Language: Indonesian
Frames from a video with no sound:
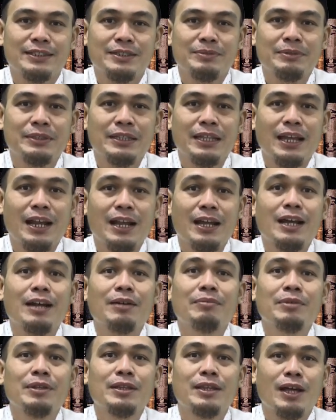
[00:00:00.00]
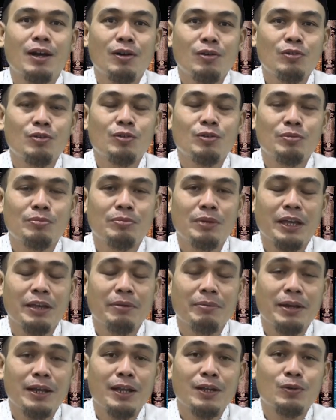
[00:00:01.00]
Sementara kami tahu
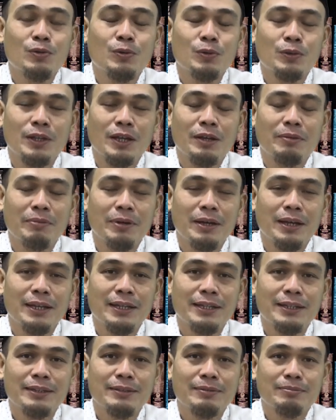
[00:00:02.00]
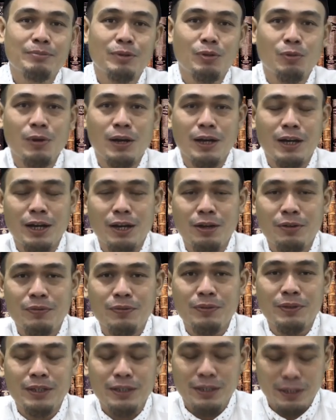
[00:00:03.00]
bagaimana keutamaan
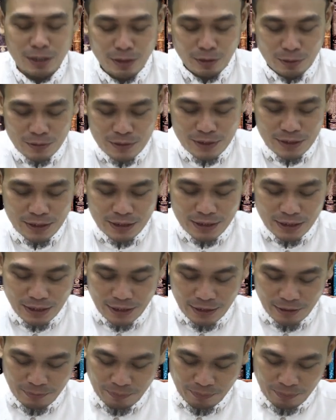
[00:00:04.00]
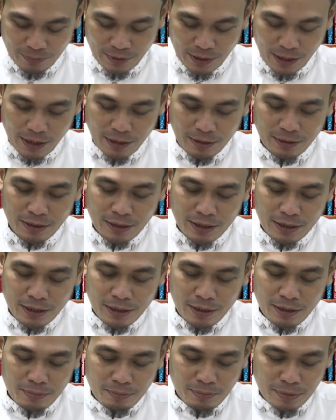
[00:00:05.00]
berwakaf itu sendiri. Nah,
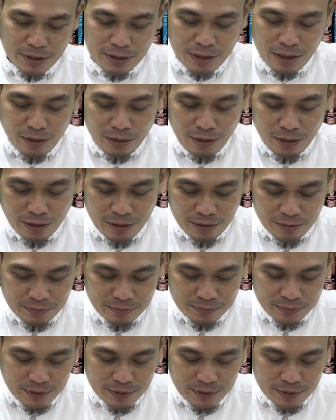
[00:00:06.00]
Masya Allah.